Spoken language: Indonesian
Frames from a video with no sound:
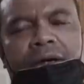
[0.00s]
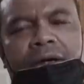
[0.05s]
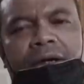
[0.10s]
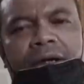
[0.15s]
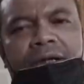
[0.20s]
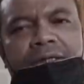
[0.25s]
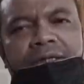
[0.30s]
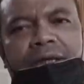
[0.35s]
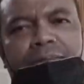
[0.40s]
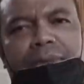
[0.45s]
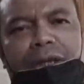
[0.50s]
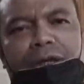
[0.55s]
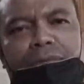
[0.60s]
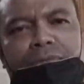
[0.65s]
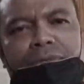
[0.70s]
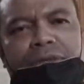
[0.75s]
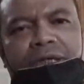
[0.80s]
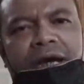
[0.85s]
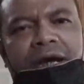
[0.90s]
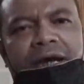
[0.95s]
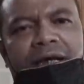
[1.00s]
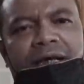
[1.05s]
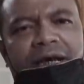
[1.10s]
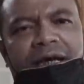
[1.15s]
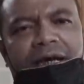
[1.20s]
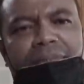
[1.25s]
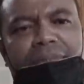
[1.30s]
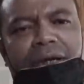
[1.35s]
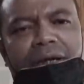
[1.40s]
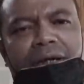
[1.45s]
le se banom sha ya
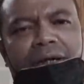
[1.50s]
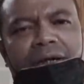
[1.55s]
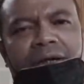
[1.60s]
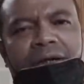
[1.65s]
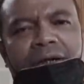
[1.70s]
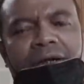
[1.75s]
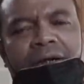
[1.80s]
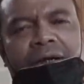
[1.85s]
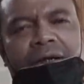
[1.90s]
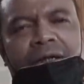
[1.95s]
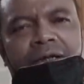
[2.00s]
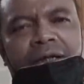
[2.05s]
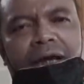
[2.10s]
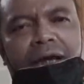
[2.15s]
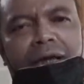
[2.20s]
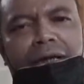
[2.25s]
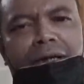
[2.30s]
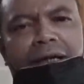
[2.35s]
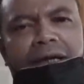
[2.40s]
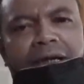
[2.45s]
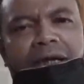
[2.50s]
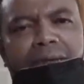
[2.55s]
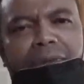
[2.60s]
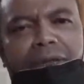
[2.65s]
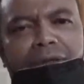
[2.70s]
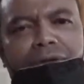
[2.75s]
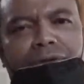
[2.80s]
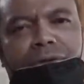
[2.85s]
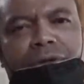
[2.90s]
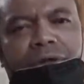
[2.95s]
ga ban thang ya ga
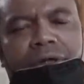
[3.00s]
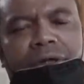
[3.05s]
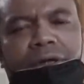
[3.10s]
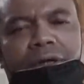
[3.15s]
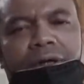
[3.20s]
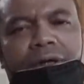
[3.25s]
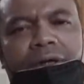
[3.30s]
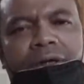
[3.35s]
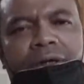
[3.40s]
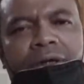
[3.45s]
mer jongi